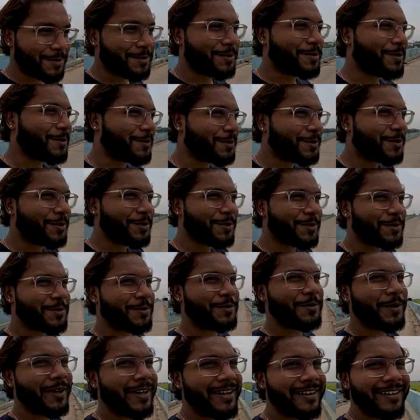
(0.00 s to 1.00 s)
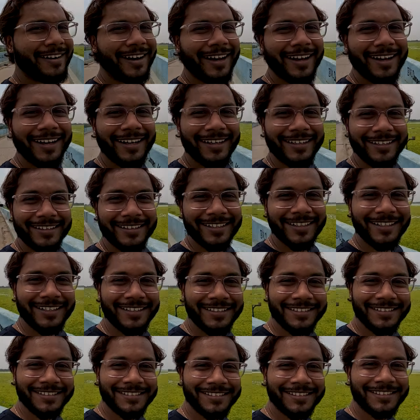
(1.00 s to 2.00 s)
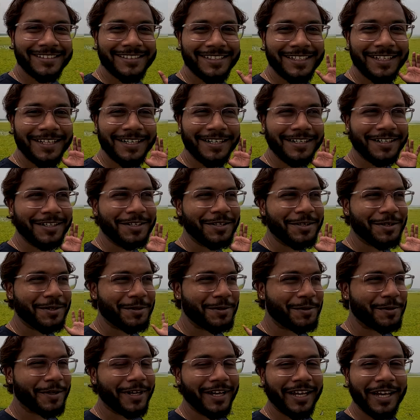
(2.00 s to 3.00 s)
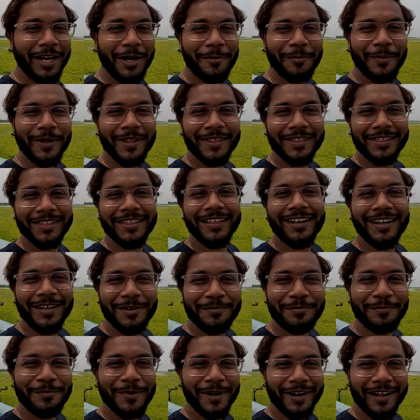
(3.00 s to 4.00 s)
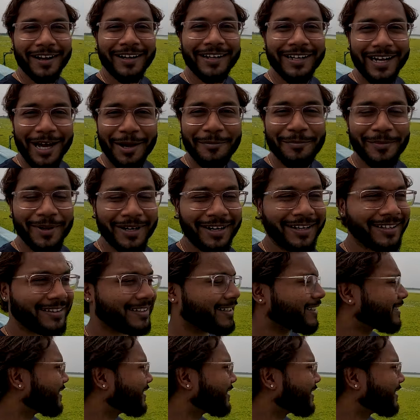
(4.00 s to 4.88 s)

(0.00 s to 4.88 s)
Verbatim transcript: सोचो स्वर्ण रेखा नदी रुक के यहाँ पे इतना बड़ा डैम बनाता